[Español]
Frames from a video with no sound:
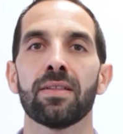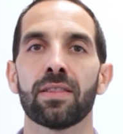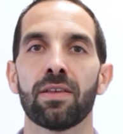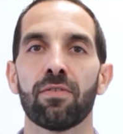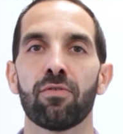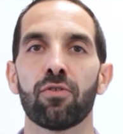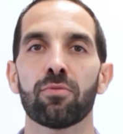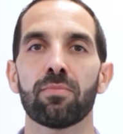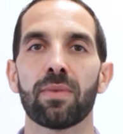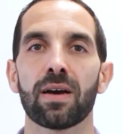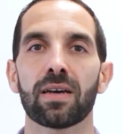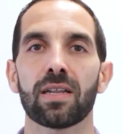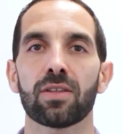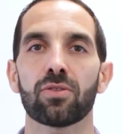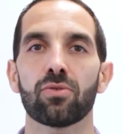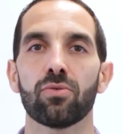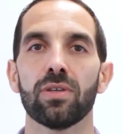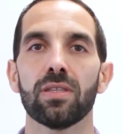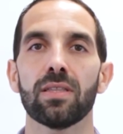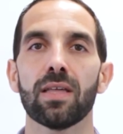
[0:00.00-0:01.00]
de forma
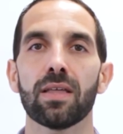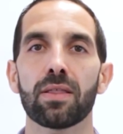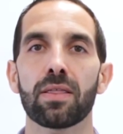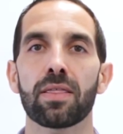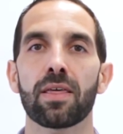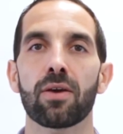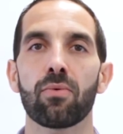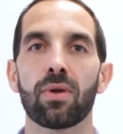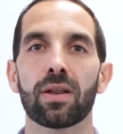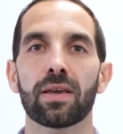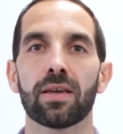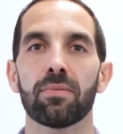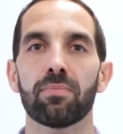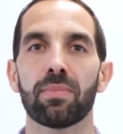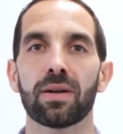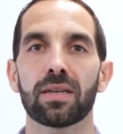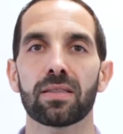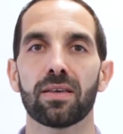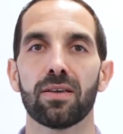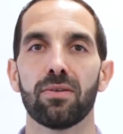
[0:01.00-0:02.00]
gratuita desde cualquier
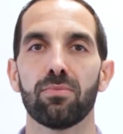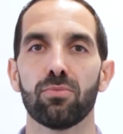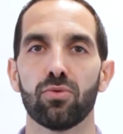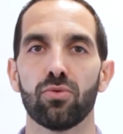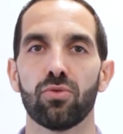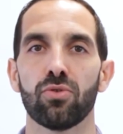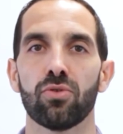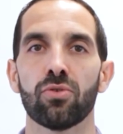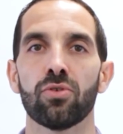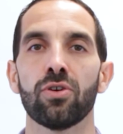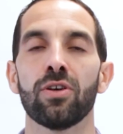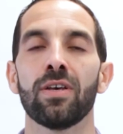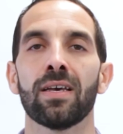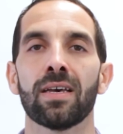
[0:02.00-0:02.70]
parte del mundo,